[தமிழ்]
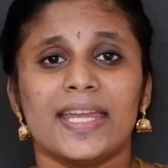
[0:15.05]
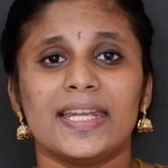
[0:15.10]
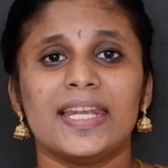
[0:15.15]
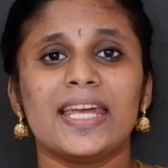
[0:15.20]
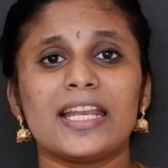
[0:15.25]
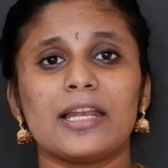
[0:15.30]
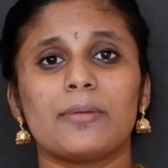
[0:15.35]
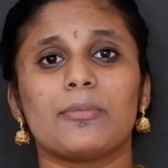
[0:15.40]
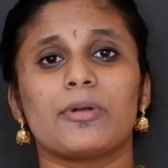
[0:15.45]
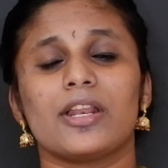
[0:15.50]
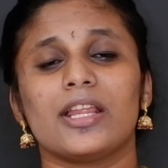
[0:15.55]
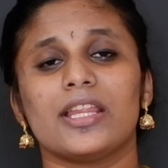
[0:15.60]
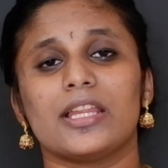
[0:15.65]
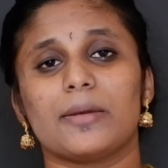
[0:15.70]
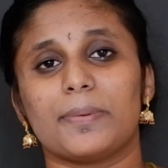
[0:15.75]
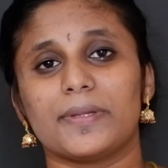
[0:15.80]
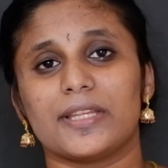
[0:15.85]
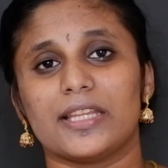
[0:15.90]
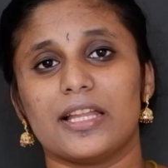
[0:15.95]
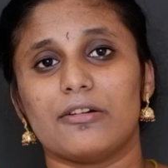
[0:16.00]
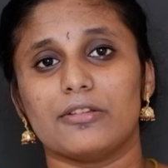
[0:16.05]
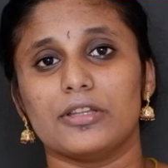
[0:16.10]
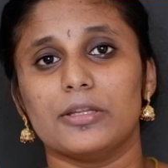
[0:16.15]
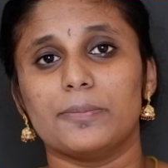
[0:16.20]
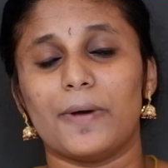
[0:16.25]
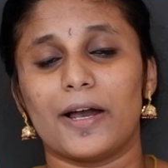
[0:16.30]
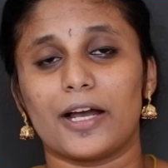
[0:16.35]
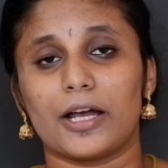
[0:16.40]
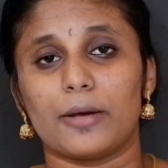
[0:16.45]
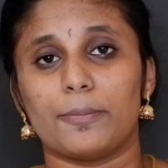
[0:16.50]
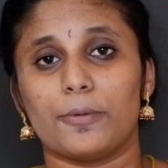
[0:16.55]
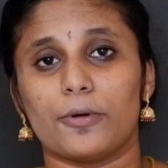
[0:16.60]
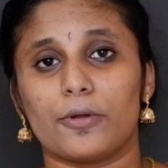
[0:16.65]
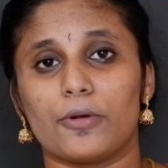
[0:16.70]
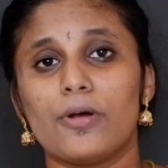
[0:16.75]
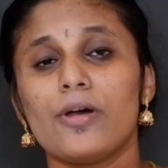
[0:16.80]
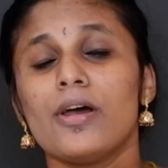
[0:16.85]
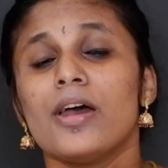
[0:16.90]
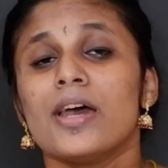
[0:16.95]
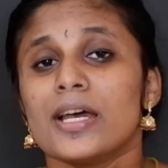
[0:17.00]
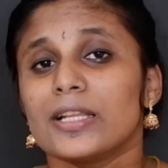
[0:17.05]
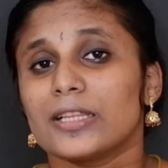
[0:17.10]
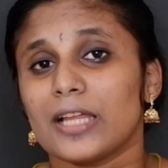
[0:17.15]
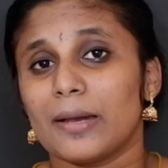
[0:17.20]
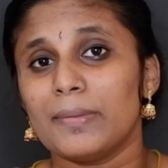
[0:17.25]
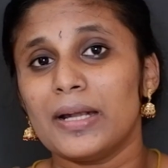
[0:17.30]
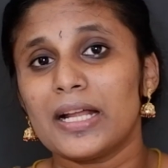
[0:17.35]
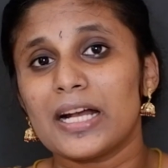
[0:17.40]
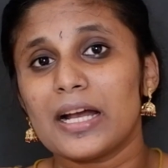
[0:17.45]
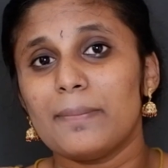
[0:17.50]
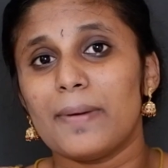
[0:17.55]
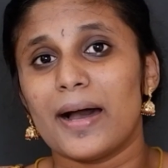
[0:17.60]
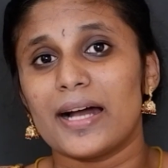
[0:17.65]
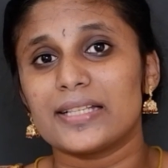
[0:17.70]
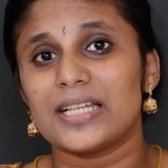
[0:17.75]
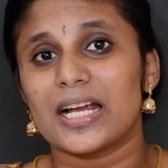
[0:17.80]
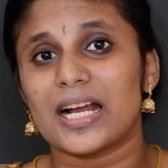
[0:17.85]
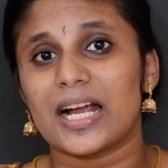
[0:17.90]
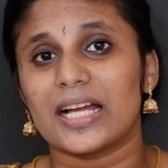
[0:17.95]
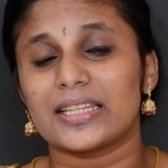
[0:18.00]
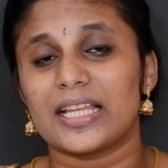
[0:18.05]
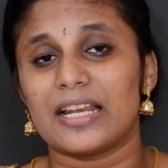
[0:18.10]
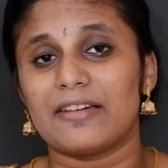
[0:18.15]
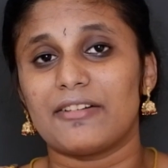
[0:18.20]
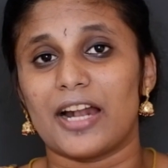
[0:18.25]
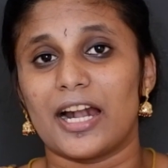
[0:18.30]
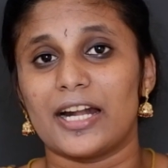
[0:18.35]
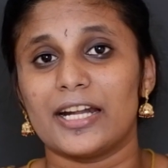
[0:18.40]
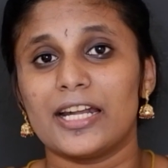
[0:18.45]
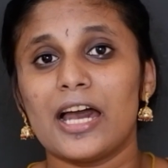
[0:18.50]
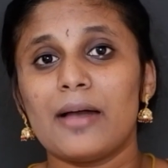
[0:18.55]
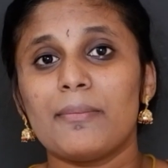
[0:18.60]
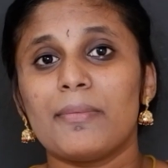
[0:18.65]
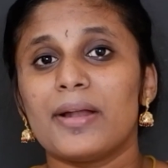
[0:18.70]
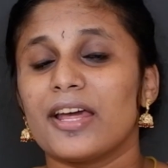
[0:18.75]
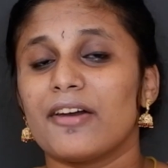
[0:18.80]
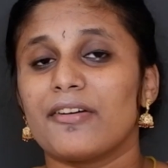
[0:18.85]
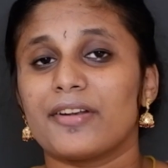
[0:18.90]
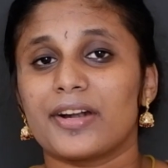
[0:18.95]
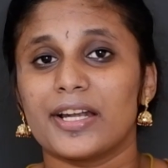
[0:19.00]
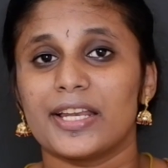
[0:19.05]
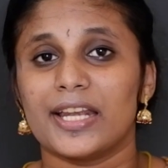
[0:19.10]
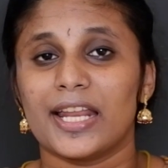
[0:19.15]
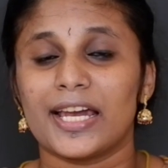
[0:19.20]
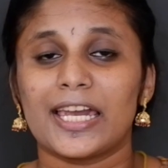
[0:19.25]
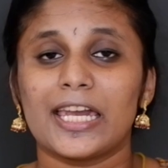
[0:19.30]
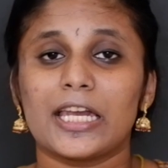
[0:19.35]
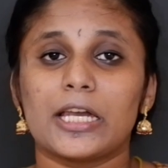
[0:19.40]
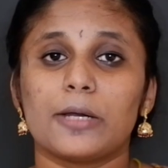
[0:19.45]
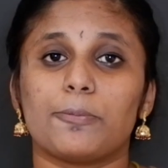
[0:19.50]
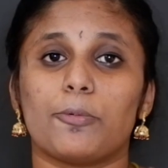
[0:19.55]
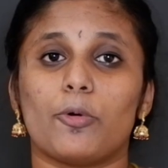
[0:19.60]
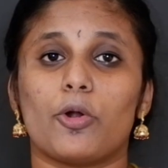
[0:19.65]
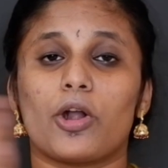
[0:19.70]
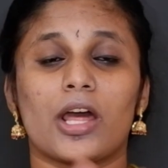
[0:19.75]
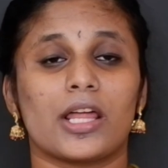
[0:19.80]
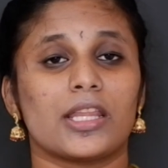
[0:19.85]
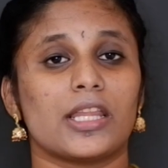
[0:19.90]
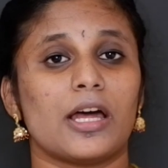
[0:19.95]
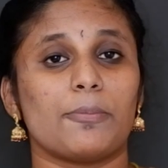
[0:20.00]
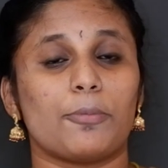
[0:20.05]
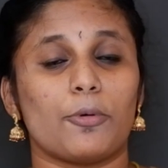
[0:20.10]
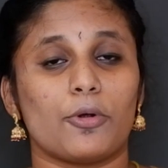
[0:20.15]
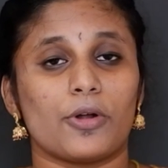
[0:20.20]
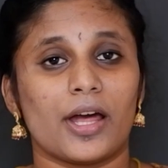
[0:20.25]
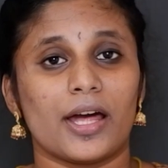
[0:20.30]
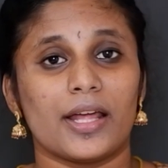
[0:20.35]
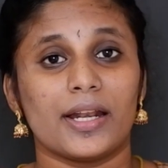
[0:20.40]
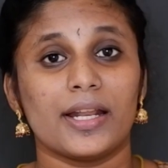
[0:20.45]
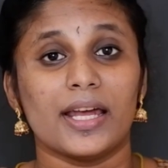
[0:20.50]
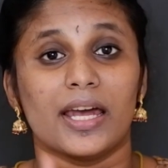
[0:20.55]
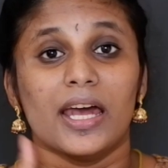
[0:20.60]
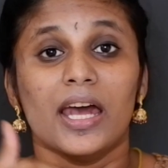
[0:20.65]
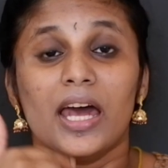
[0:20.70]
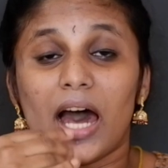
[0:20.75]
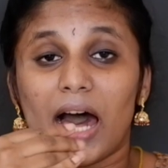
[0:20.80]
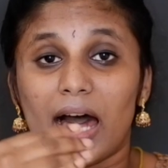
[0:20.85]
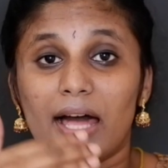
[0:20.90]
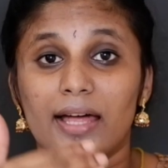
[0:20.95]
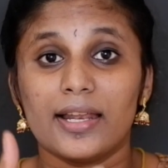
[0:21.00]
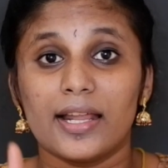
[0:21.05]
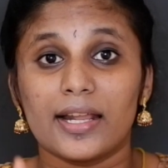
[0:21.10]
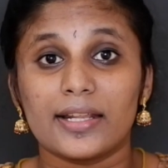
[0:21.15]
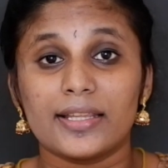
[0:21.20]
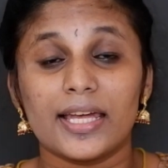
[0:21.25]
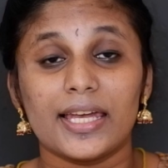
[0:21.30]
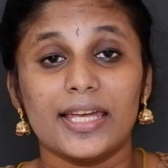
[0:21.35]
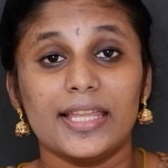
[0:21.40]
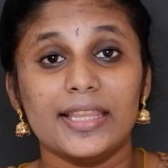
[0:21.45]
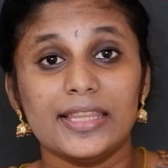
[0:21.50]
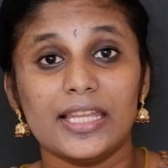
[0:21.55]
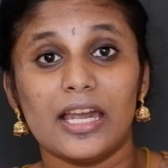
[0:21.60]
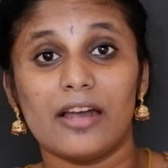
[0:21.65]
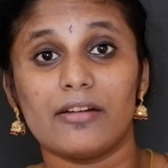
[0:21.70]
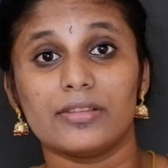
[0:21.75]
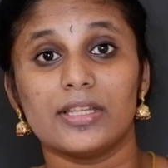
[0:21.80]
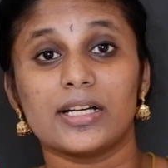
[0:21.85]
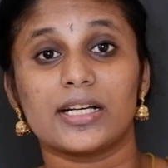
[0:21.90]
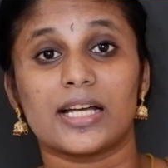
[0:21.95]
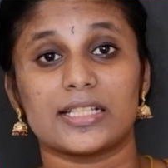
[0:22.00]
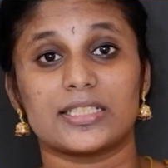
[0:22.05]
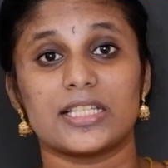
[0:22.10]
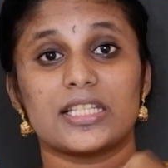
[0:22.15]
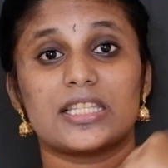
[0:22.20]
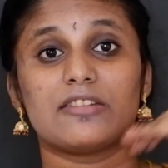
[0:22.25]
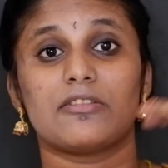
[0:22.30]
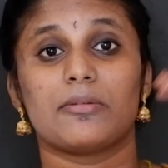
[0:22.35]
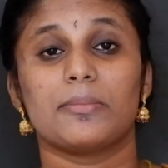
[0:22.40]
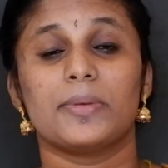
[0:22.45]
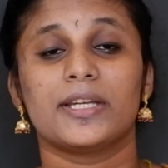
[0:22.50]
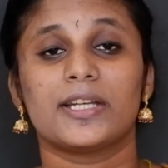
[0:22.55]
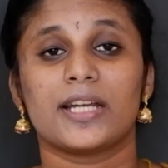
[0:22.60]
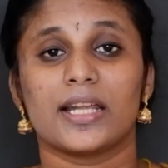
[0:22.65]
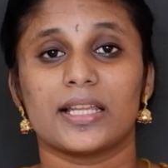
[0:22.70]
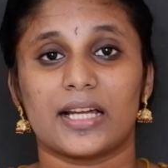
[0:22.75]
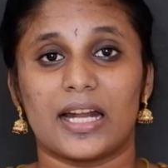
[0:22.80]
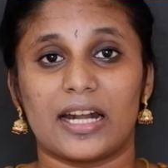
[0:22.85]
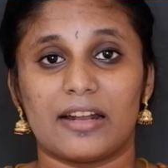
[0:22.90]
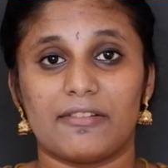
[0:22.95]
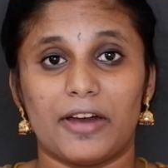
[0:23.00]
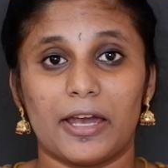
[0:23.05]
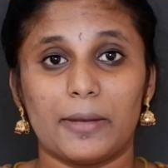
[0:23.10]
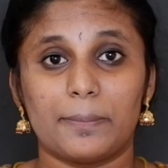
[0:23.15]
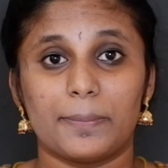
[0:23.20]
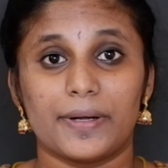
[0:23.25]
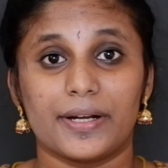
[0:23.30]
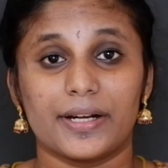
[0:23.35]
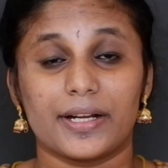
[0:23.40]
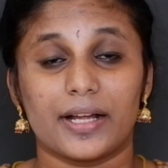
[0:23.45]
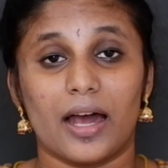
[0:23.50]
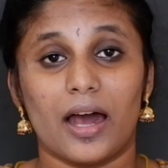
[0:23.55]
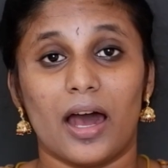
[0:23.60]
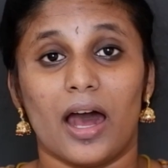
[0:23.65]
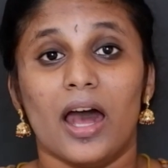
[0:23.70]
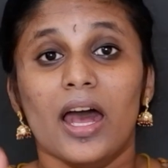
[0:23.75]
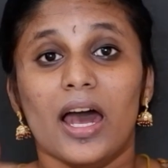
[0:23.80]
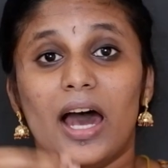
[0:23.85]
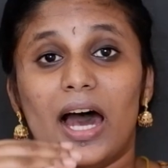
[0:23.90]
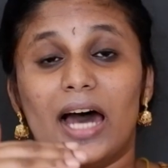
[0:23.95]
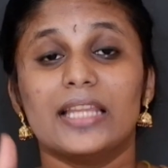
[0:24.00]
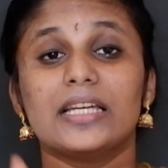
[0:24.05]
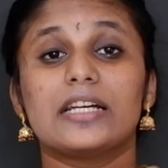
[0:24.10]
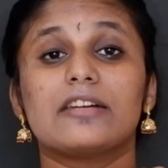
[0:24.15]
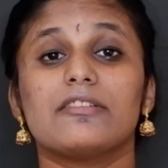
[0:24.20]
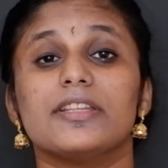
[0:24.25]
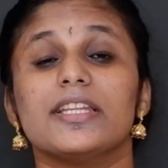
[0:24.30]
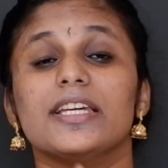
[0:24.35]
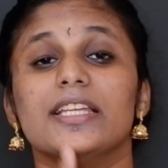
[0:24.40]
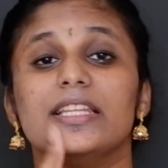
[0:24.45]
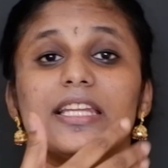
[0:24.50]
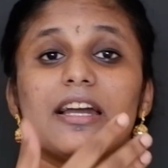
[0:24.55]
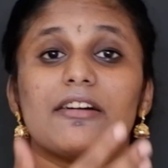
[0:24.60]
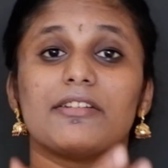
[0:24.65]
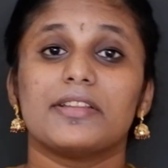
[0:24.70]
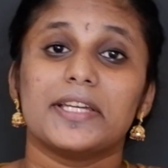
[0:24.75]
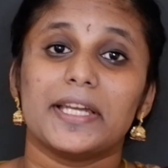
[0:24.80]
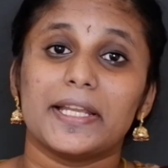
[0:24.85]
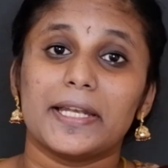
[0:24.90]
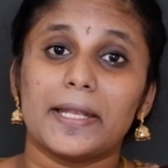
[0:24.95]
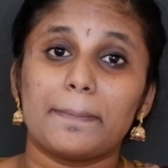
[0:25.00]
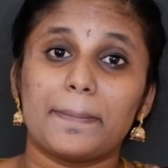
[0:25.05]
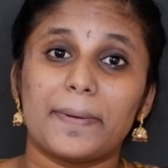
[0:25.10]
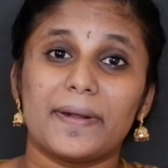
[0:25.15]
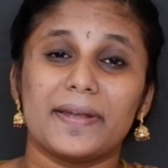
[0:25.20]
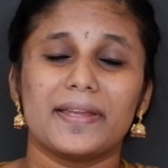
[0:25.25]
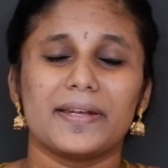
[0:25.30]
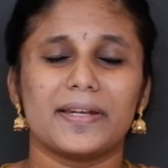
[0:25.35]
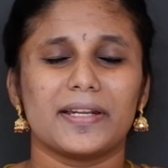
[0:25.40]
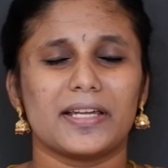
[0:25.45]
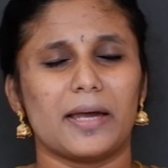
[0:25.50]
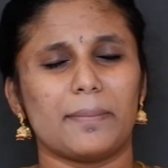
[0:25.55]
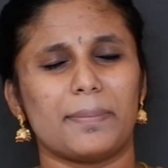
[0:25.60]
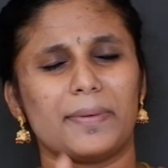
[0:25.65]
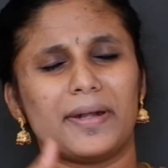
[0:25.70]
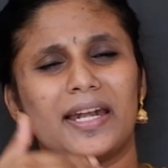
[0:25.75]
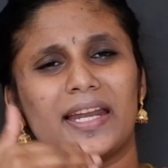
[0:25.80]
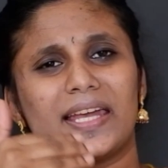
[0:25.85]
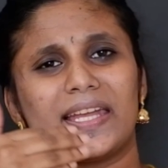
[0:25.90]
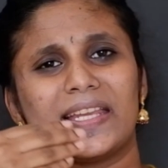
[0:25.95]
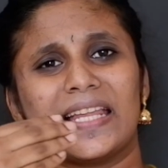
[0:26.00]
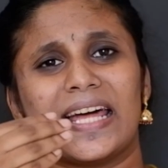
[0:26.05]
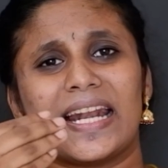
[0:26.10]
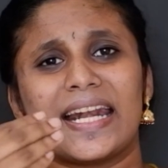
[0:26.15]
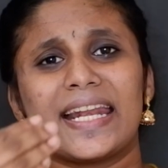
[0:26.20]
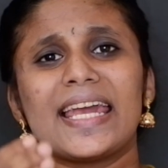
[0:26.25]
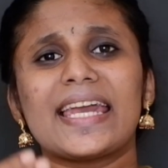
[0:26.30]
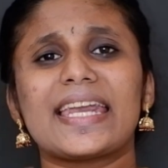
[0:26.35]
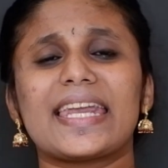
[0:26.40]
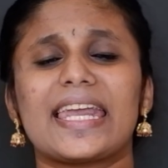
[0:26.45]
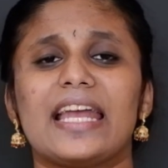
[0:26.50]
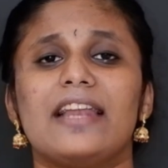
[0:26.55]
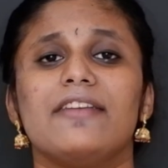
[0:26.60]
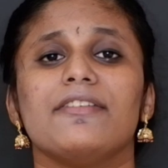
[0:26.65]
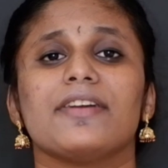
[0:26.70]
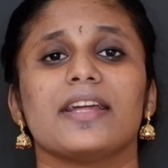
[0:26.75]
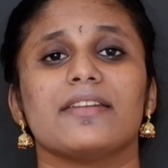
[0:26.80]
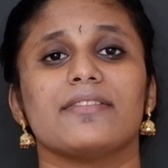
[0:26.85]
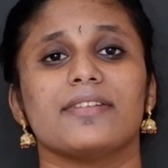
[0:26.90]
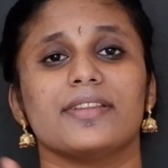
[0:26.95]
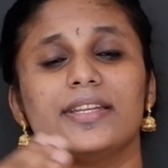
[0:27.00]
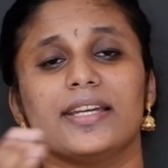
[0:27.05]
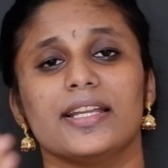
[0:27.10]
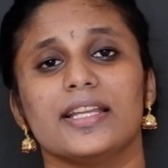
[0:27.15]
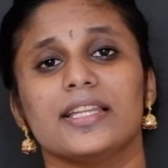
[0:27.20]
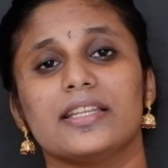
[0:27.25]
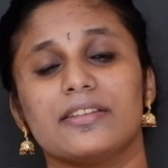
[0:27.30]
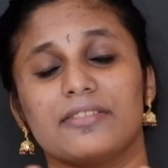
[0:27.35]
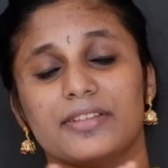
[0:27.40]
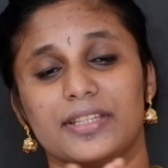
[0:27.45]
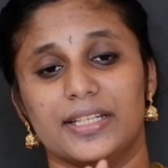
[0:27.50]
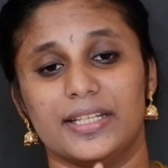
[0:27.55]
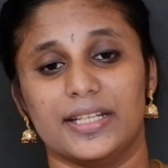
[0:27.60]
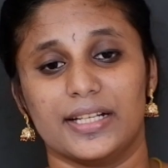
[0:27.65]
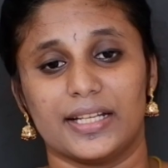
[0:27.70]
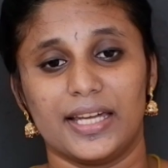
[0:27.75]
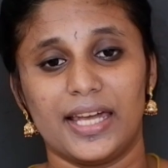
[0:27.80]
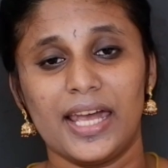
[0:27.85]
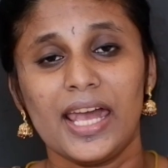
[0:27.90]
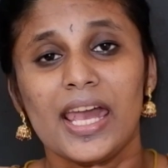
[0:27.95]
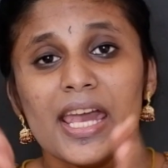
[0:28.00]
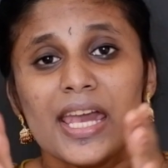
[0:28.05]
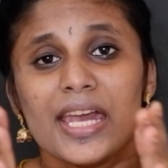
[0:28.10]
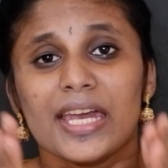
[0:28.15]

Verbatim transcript: இன்னைக்கு நம்மள இதை பத்தி தான் வந்து பார்க்க போறோம் தமிழக பாஜக தலைவர் அண்ணாமலை அவர்கள் இலங்கைக்கு போனாதான் போனாரு அதுல இருந்து இந்தியா வந்து கச்சத்தீவை மீட்கிறதுக்கான வாய்ப்புகள் இருக்கா அதுக்கு வந்து இந்தியா வந்து என்ன பண்ணிக்கிட்டு இருக்கு அப்படின்ற நிறைய கேள்விகள் வந்து எழுந்துட்டு வந்துட்டு இருக்கு